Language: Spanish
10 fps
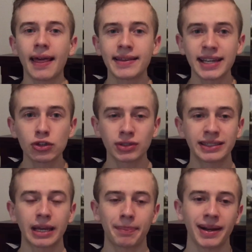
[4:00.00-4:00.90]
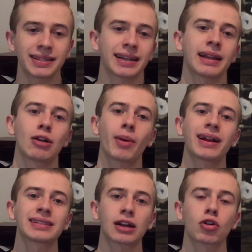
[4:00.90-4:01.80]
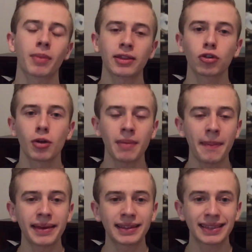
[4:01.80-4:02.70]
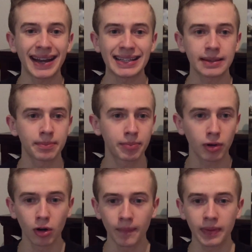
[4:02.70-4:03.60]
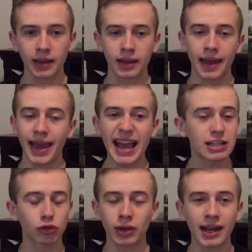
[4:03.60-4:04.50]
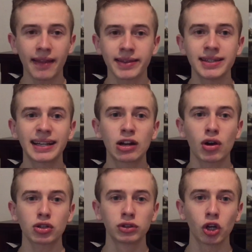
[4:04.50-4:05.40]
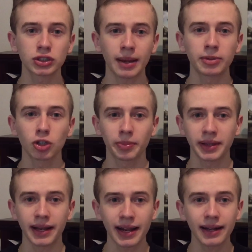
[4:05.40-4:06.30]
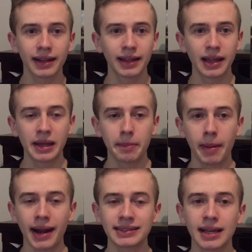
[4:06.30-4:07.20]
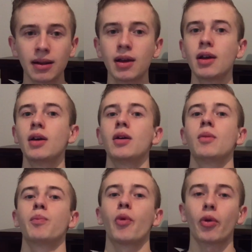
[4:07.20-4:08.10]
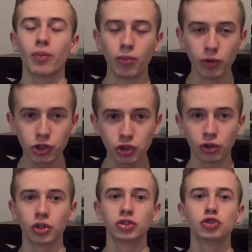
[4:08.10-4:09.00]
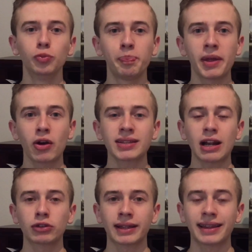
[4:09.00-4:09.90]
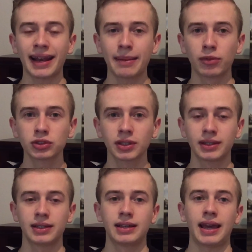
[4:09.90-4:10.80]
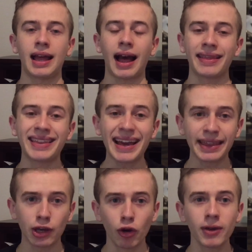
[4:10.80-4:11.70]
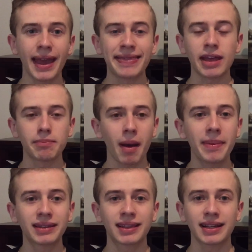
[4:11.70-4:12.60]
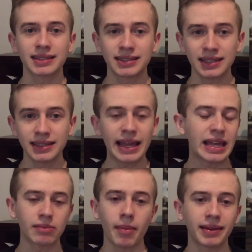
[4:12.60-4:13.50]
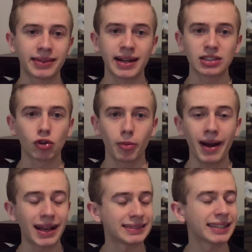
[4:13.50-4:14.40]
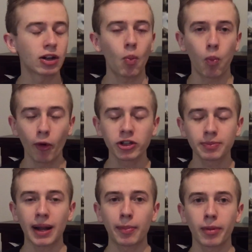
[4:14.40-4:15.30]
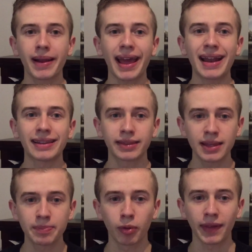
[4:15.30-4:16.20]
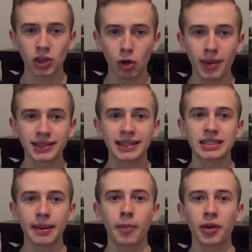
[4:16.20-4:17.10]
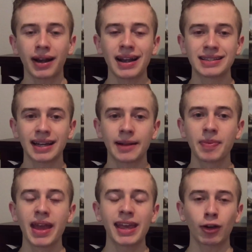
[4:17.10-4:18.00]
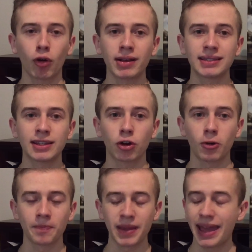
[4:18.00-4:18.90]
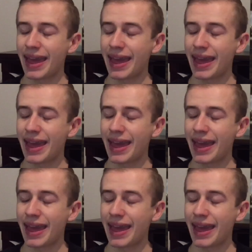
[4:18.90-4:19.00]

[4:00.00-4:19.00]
rediseño. Así que parece que lo van a estar nombrando el Mavic 3 Pro. Esto quiere decir que los resultados que vamos a obtener van a ser por mucho superiores a los que tenemos eh, a día de hoy en el Mavic 3 Cine y en el Mavic 3 normal, así que no puedo esperar por ver el tipo de tomas que se va a poder realizar con este dron.